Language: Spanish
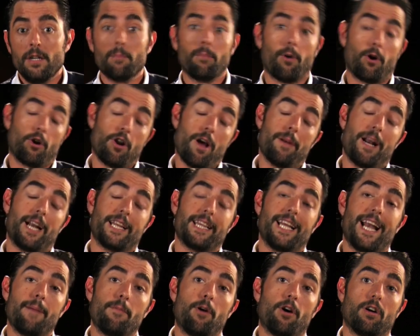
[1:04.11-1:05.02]
Por no hablar
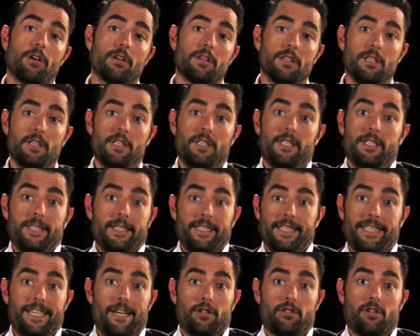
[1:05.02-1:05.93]
del amor,
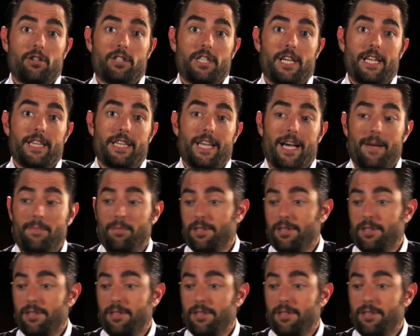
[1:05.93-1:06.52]
que en los 80,